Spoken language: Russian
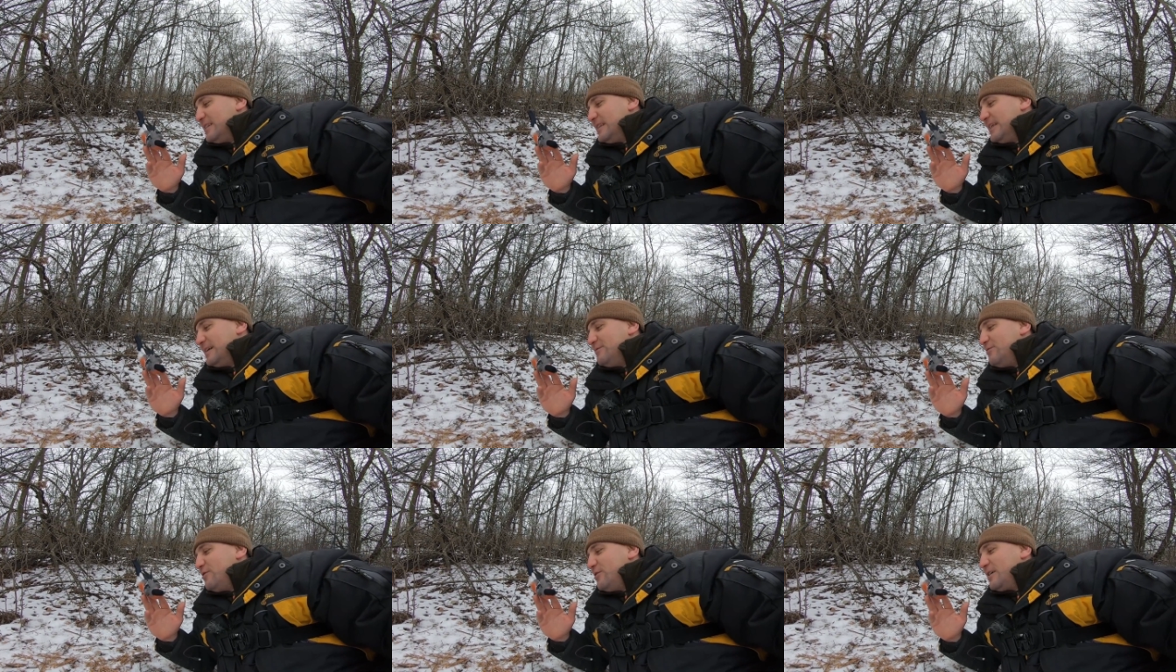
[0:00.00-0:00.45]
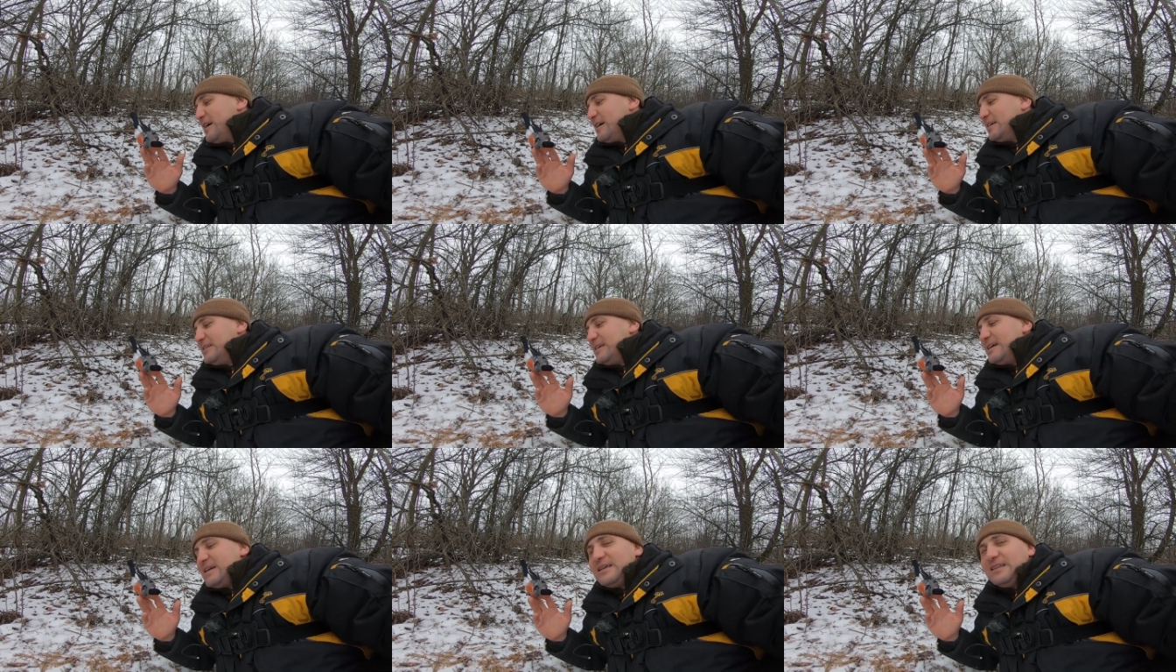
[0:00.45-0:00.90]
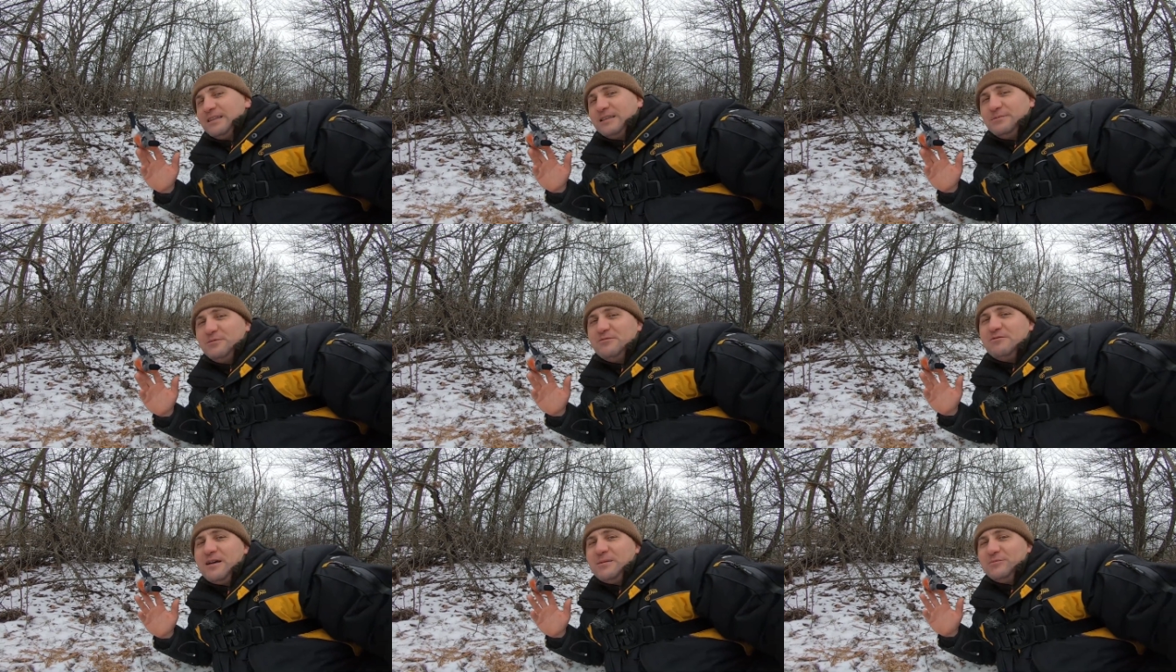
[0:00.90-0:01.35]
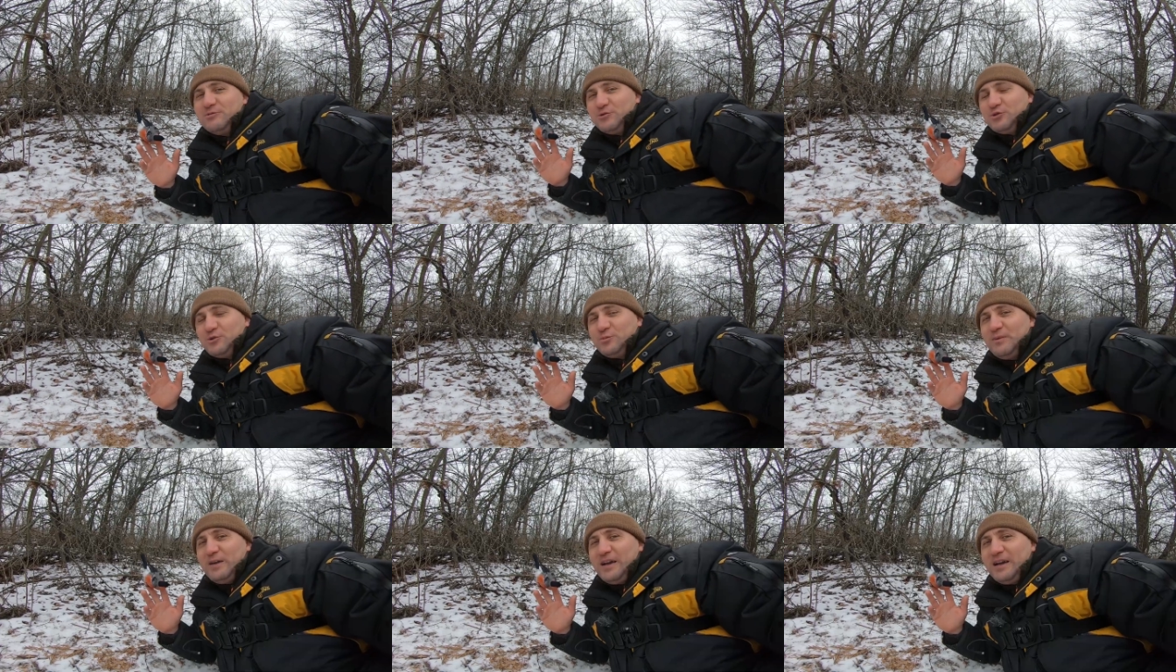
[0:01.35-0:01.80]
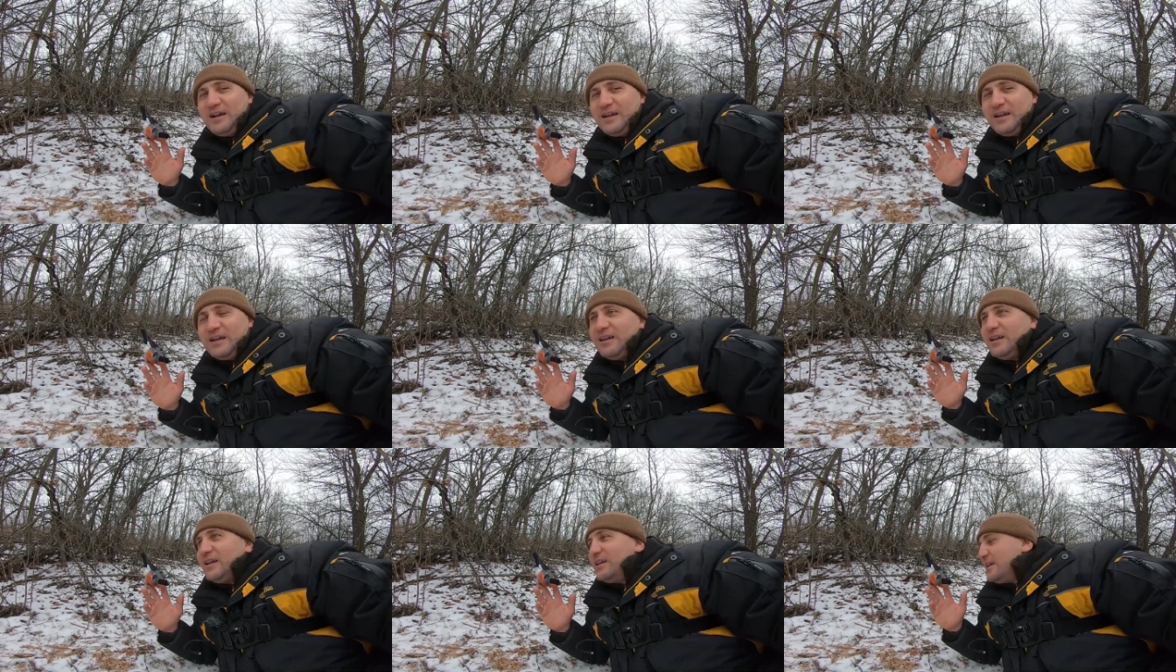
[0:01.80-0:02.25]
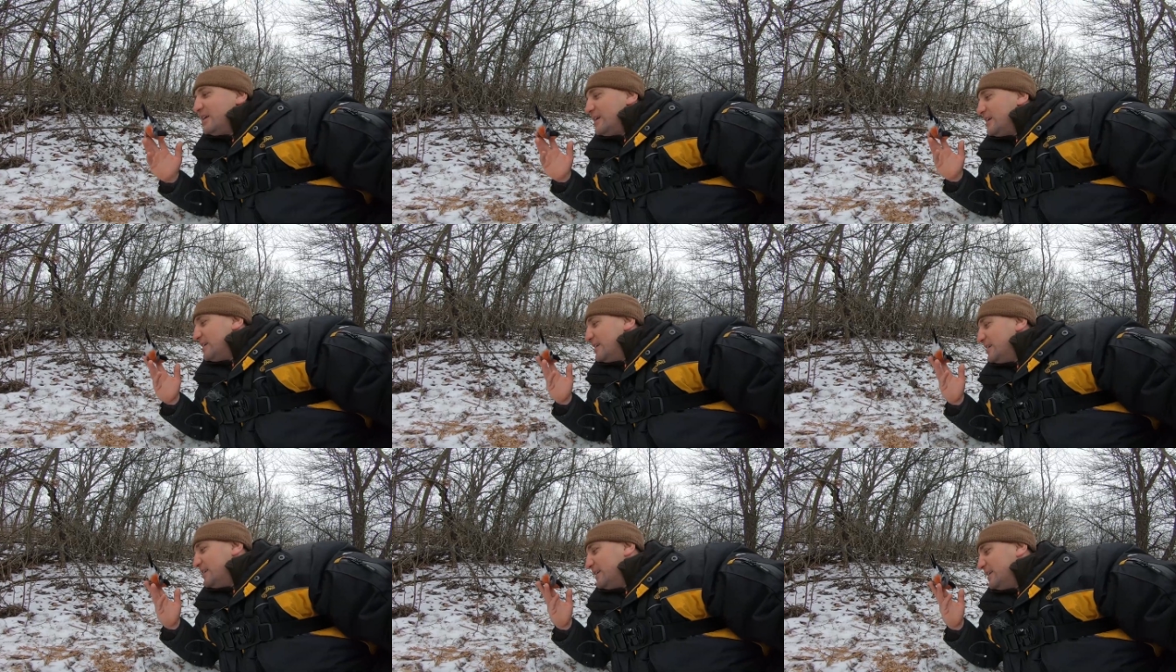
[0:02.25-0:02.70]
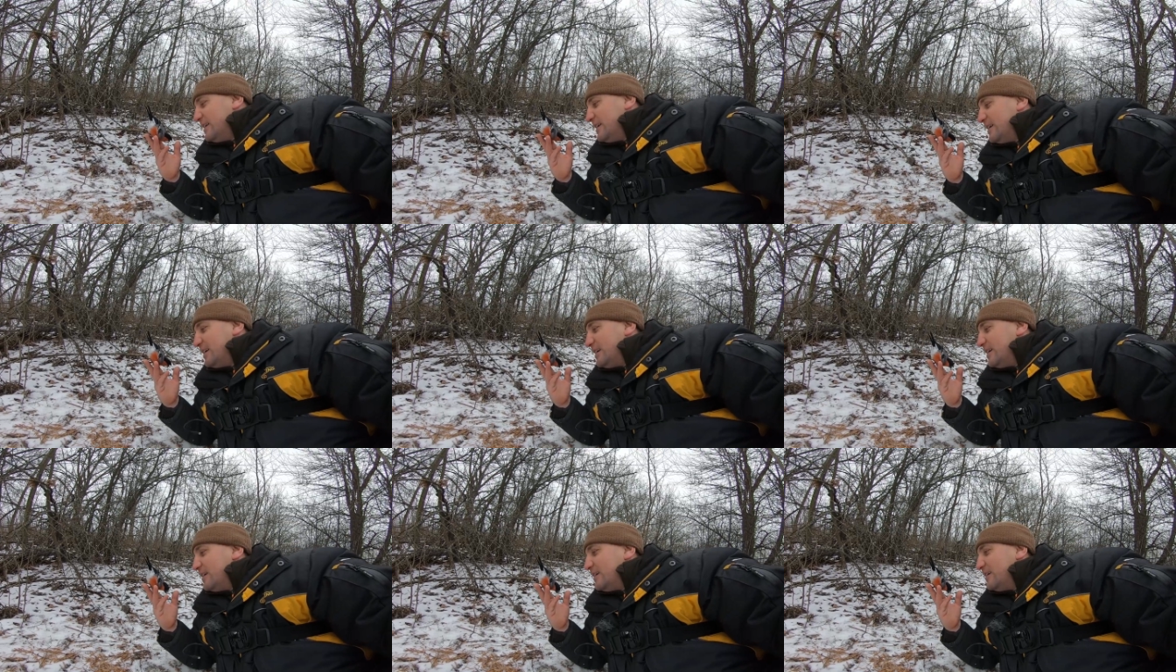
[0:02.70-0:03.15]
того, когда добиваемся успеха и